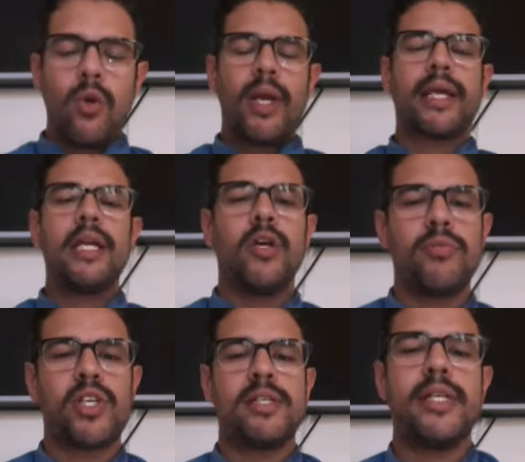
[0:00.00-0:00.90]
ولكن
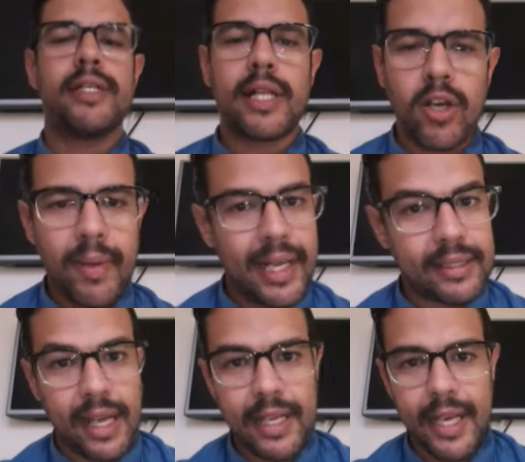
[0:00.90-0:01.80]
اليوم جيت نتحدث لكم على
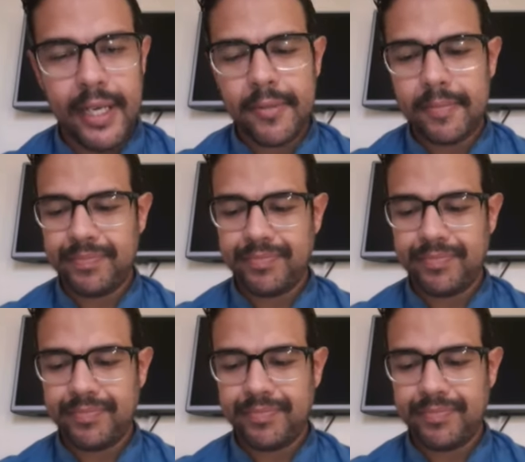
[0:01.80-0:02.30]
الطاليان